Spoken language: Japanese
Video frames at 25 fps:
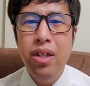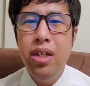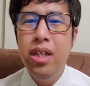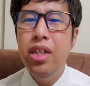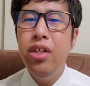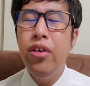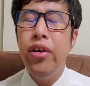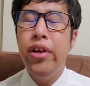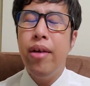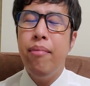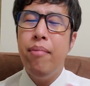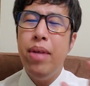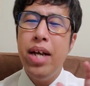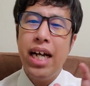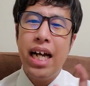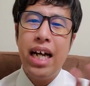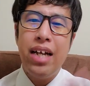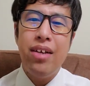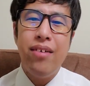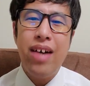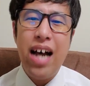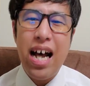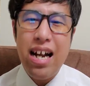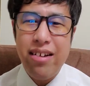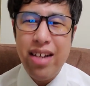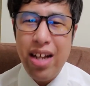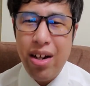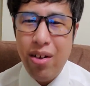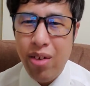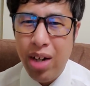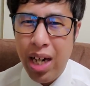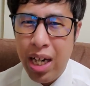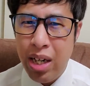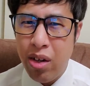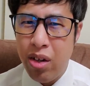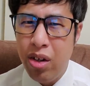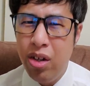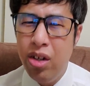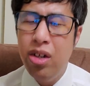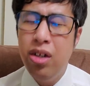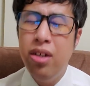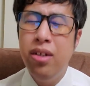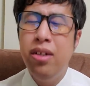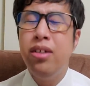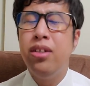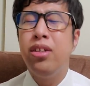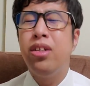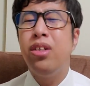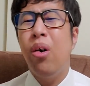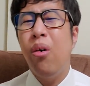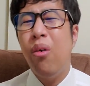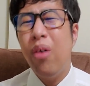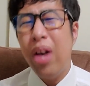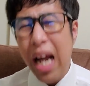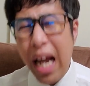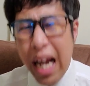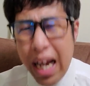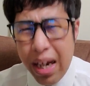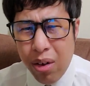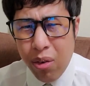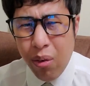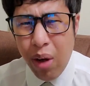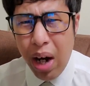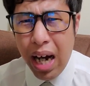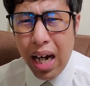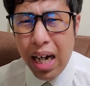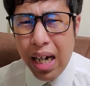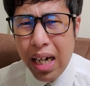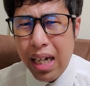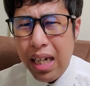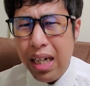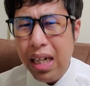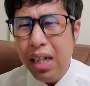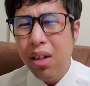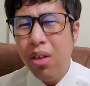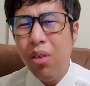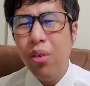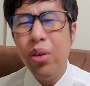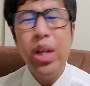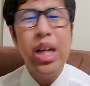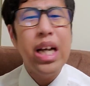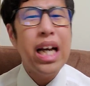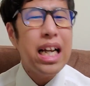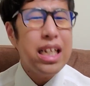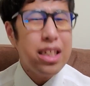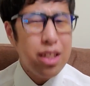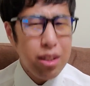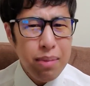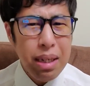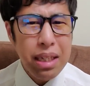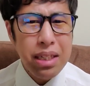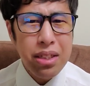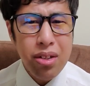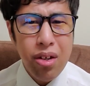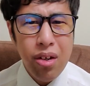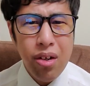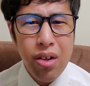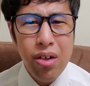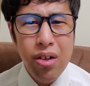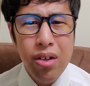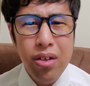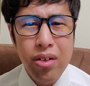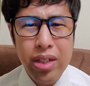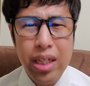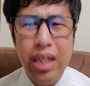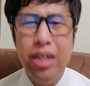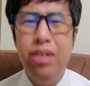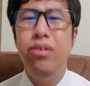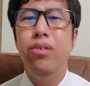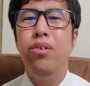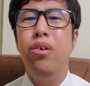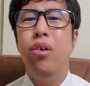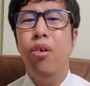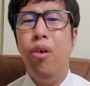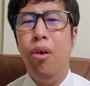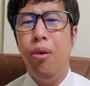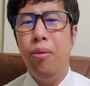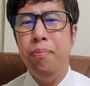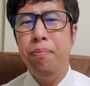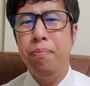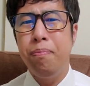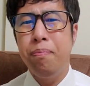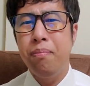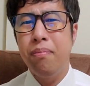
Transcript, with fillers: いろんなメーカーとかあるだろうけど、そこら辺はお願いしますよっていうとこ。